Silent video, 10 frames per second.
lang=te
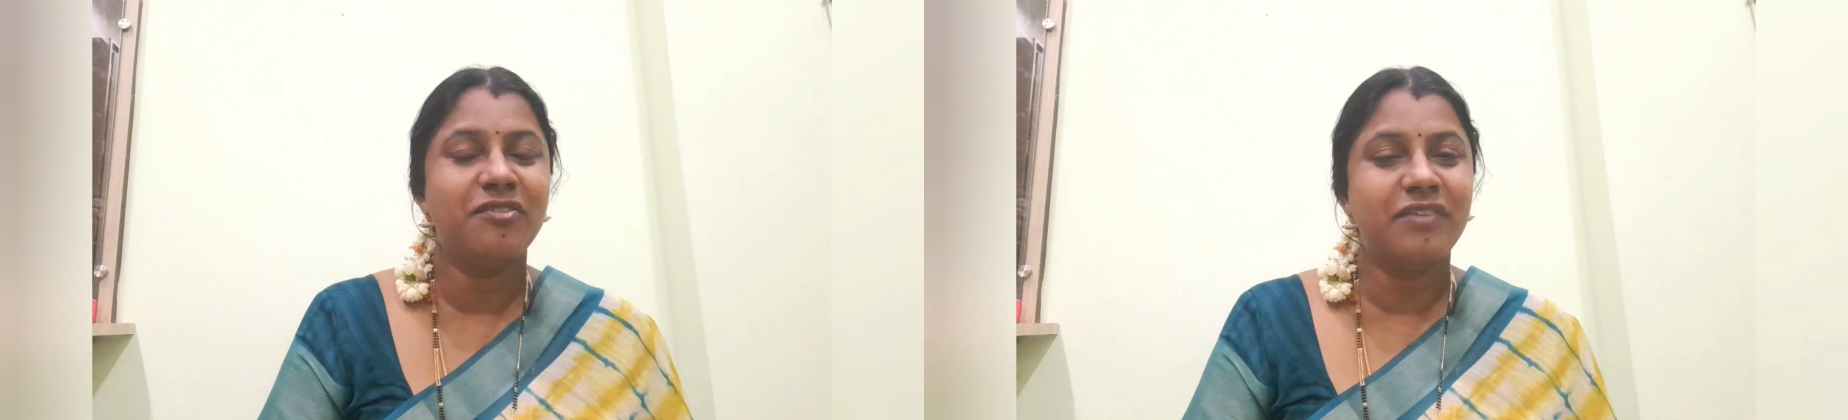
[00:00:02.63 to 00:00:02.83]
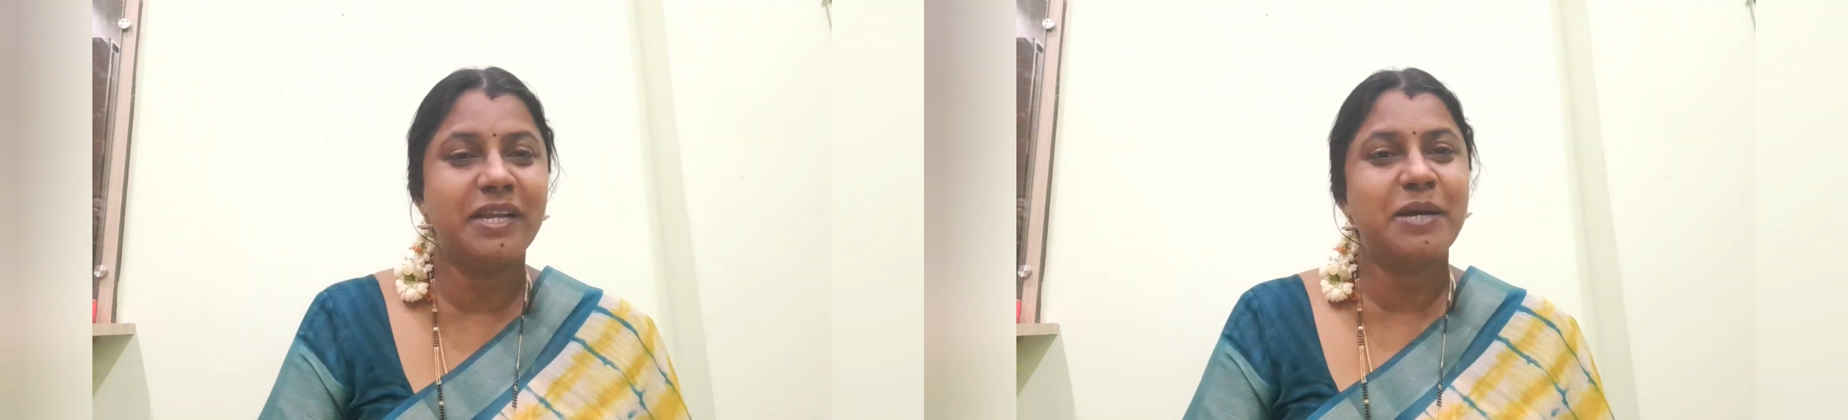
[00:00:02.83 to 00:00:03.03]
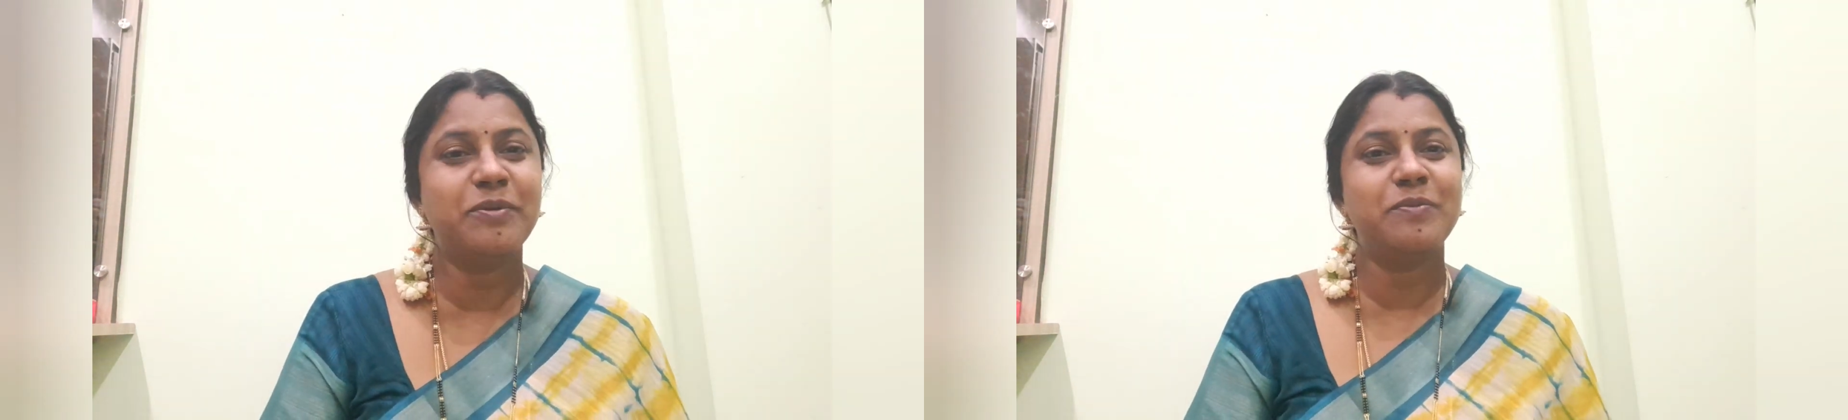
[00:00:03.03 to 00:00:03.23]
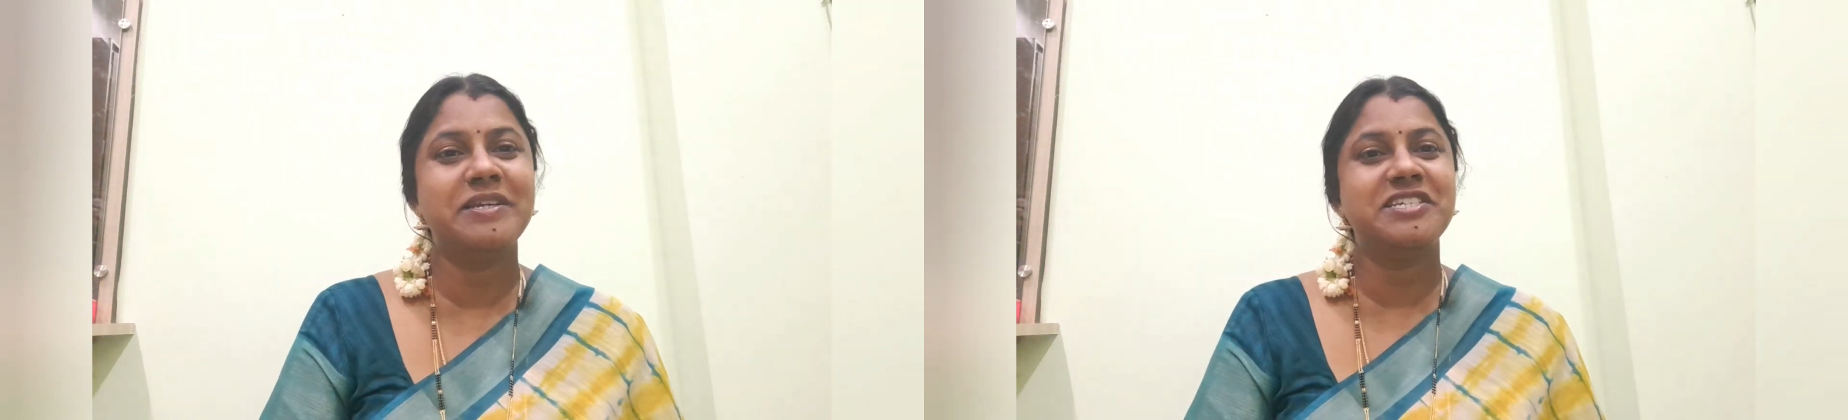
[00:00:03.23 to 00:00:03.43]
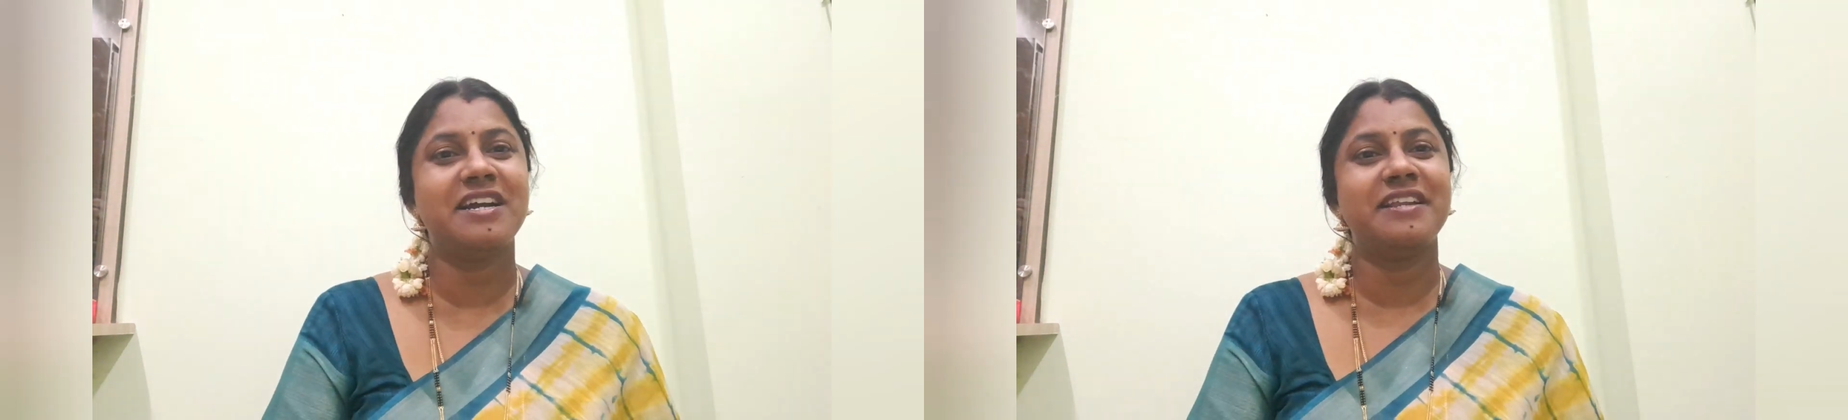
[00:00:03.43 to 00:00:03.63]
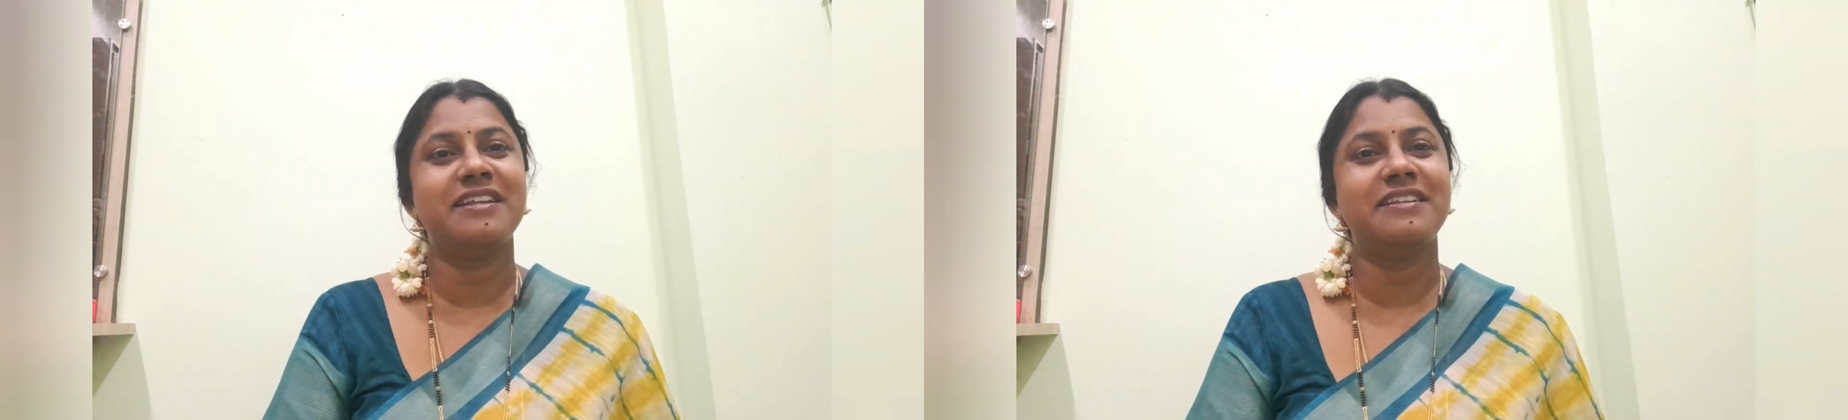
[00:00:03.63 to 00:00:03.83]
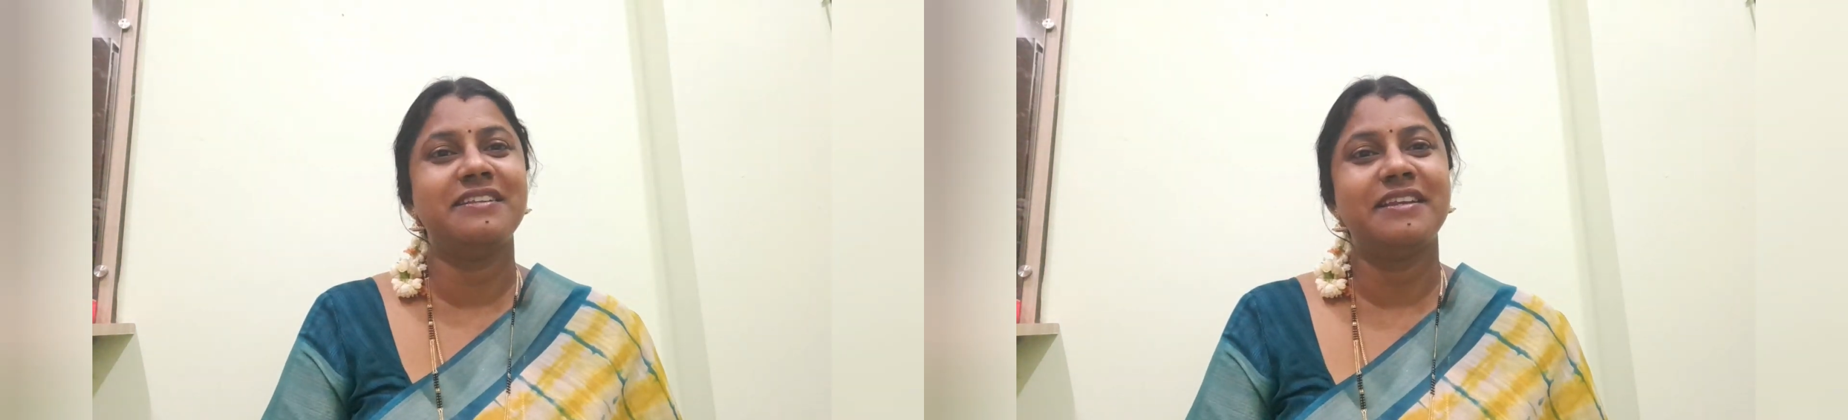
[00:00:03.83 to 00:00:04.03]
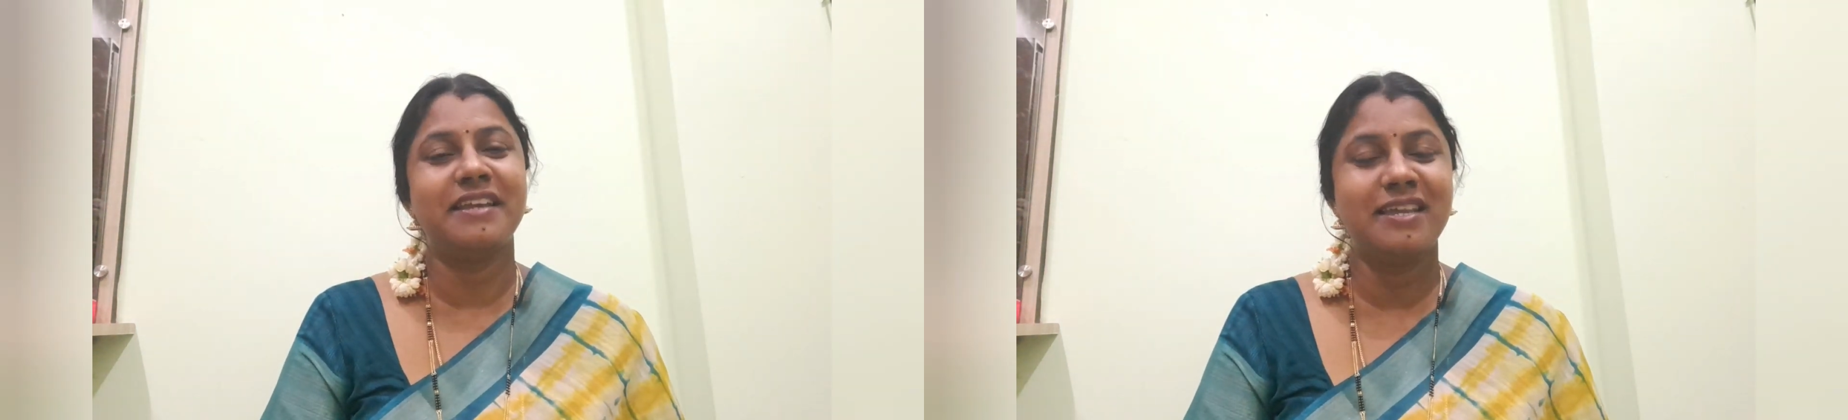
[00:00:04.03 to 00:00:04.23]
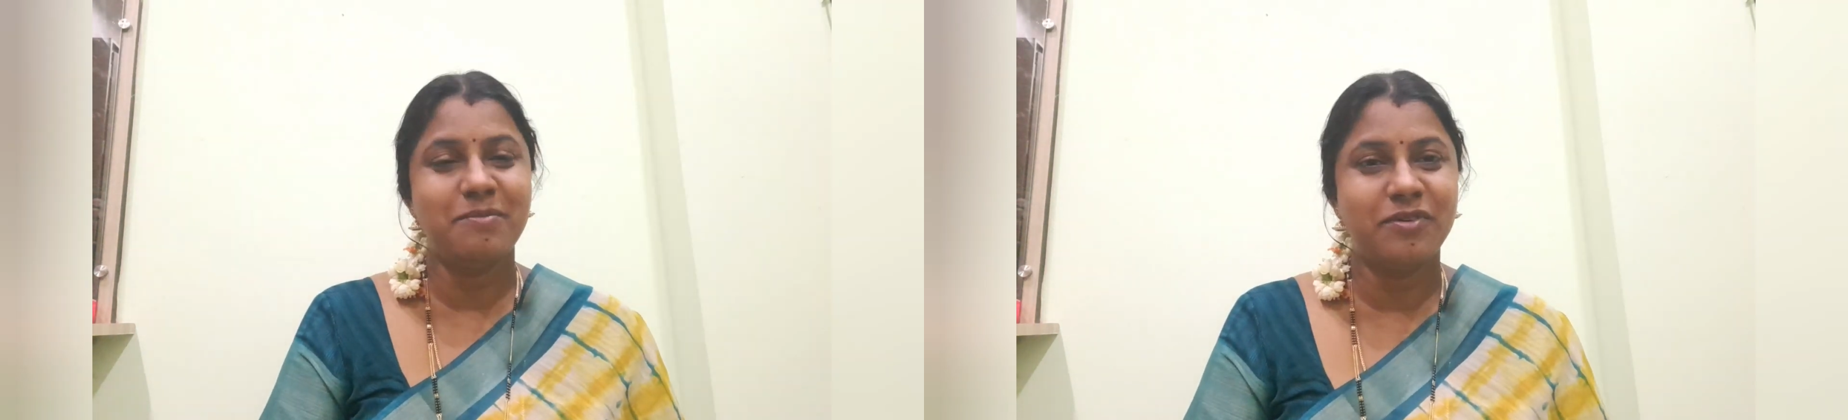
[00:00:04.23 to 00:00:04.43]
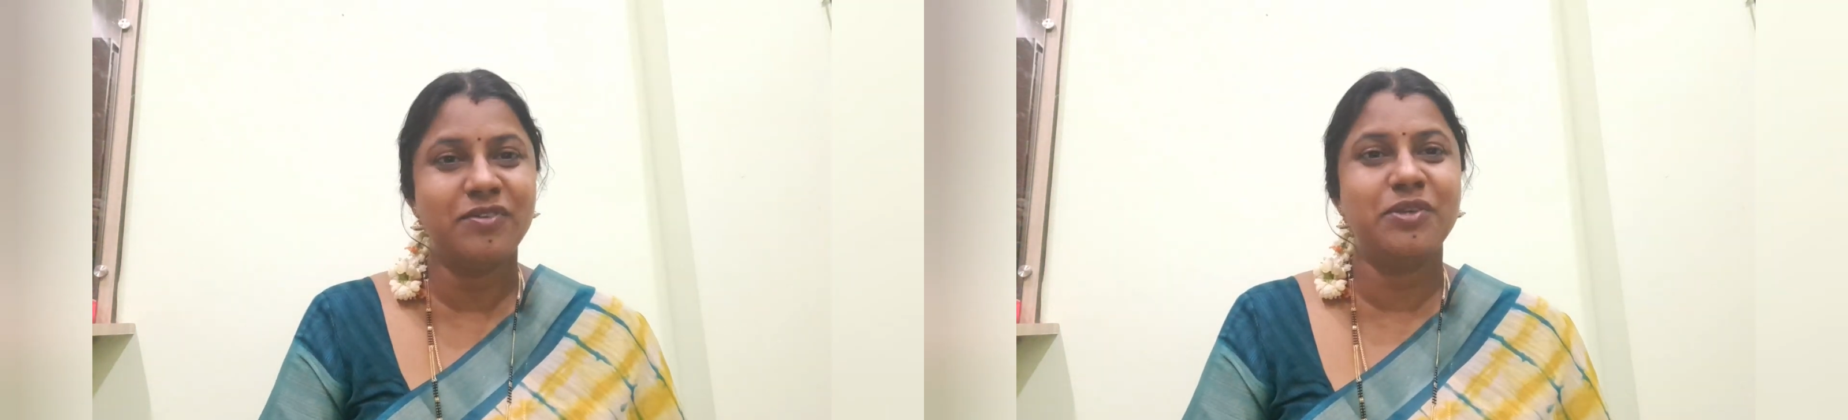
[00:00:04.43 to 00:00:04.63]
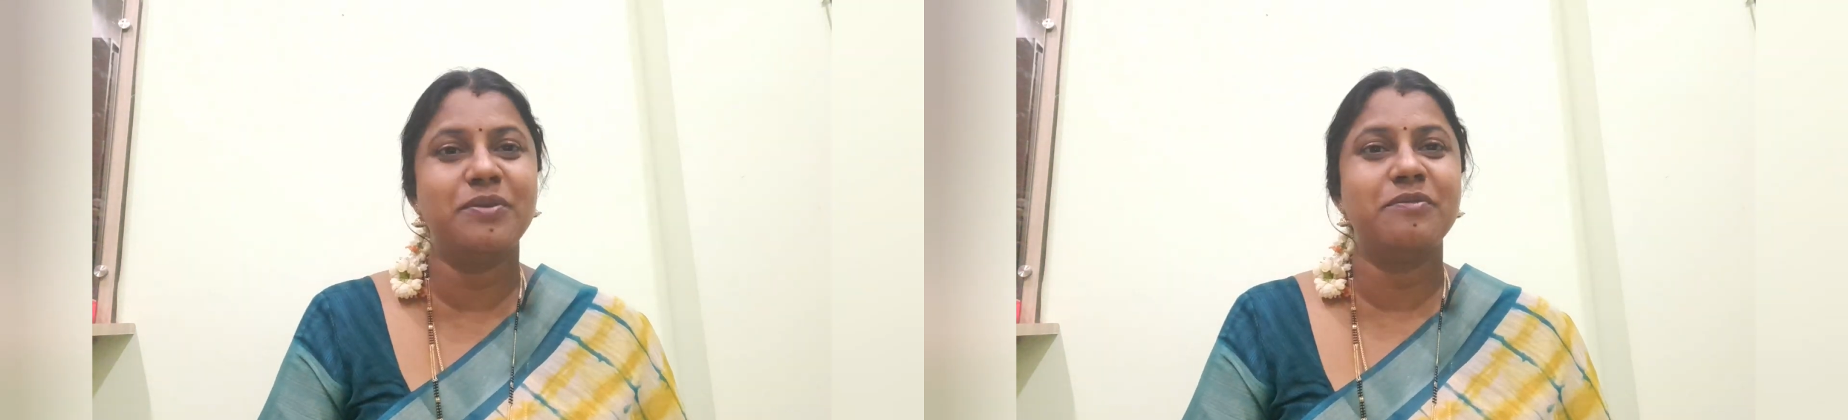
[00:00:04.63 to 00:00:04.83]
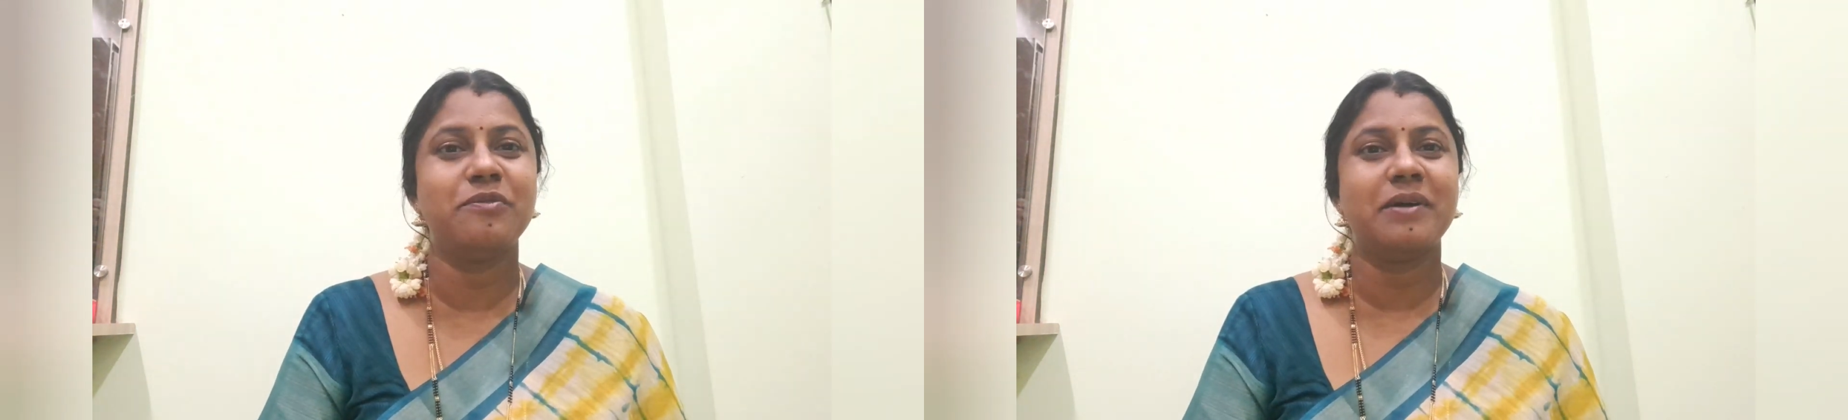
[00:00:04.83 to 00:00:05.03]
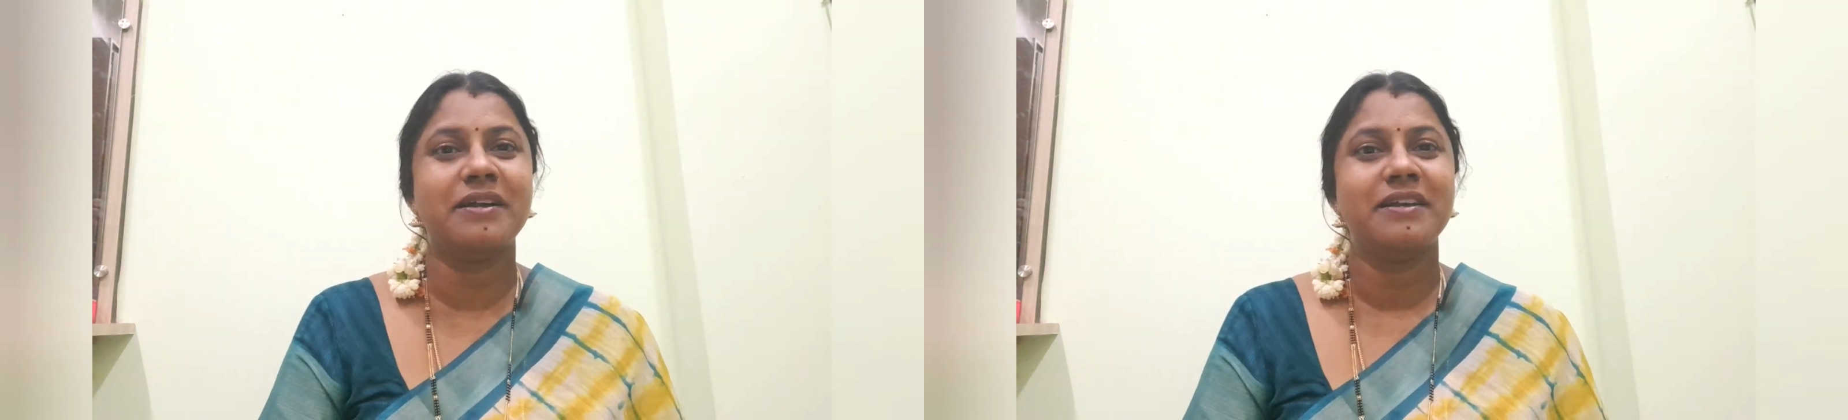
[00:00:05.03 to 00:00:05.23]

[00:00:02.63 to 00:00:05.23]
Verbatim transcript: వెల్కమ్ టు మై ఛానల్ నేను మీ బొమ్మ